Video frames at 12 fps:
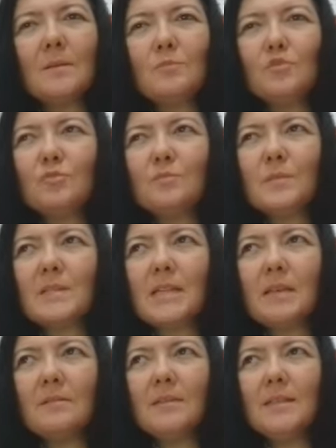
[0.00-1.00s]
Yani bunun
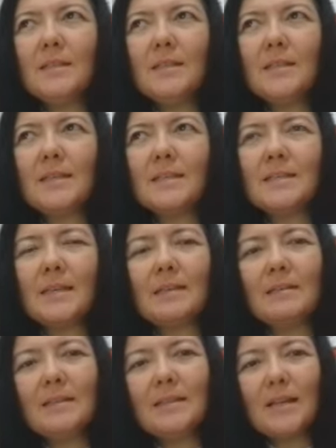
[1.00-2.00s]
sevgililikle,
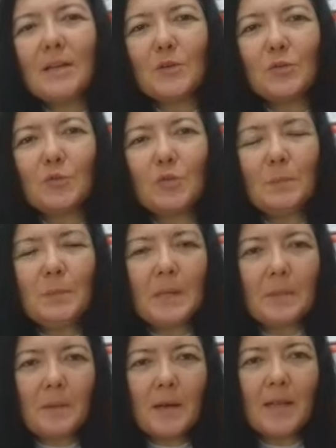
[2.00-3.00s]
sevgililer günüyle
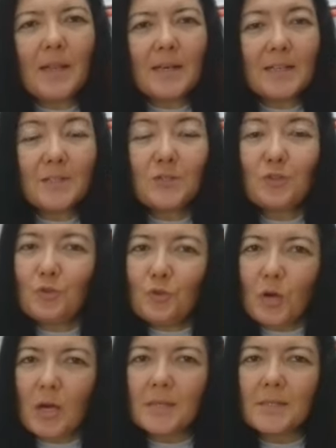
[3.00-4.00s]
pek bir alakası
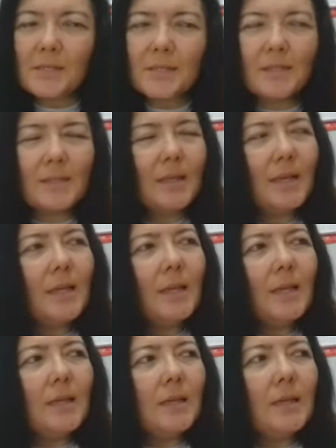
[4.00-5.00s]
yok aslında.
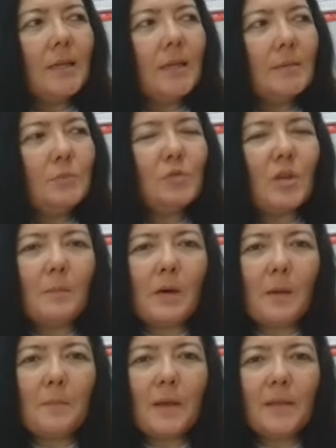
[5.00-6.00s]
E, bu
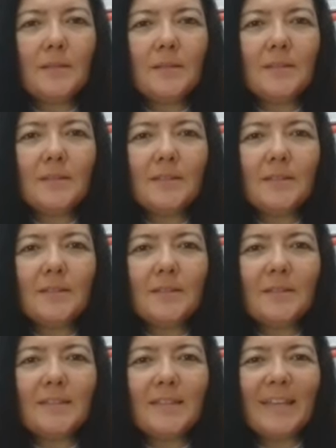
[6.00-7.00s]
tamamen e,